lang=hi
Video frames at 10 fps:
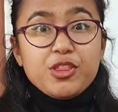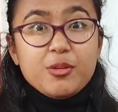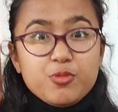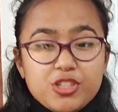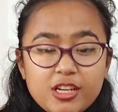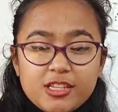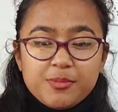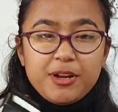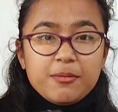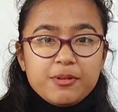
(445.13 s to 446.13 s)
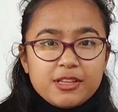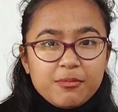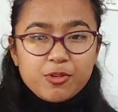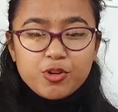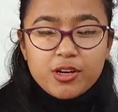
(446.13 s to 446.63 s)
को इतनी मुश्किल से मिला है पता है
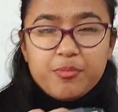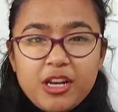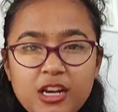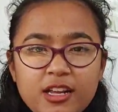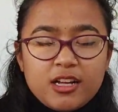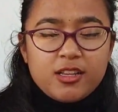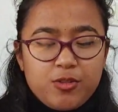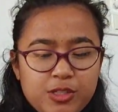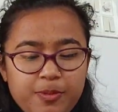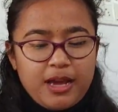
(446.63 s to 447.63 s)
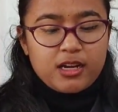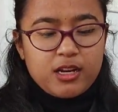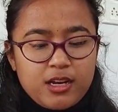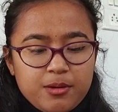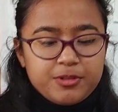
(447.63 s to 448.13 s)
मेरे को कहीं मिल नहीं रहा था कुछ ब्लैक
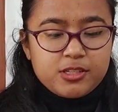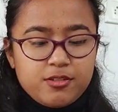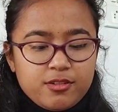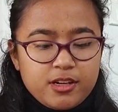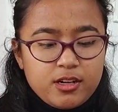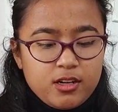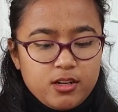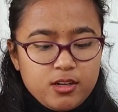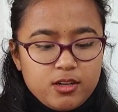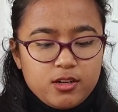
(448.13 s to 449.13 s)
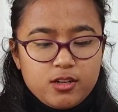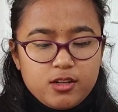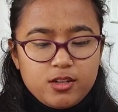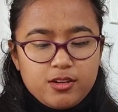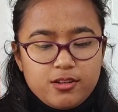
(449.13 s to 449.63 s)
कलर का बिस्किट
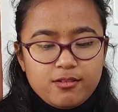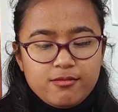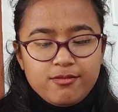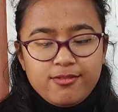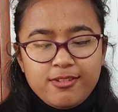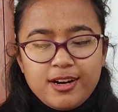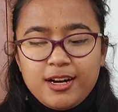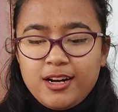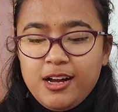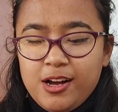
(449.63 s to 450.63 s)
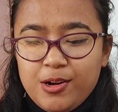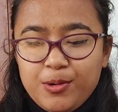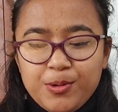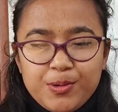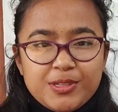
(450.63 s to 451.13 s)
वगैरह
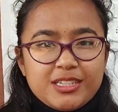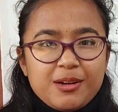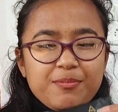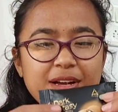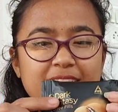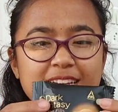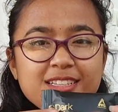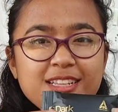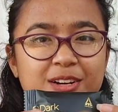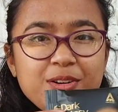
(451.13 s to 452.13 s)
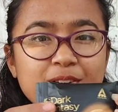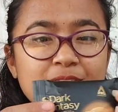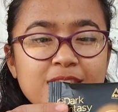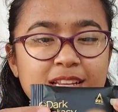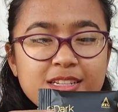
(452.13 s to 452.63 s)
वाह इसका पैकेट देखो
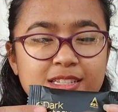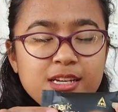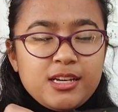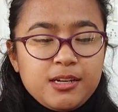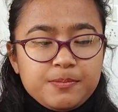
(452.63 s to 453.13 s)
अंदर से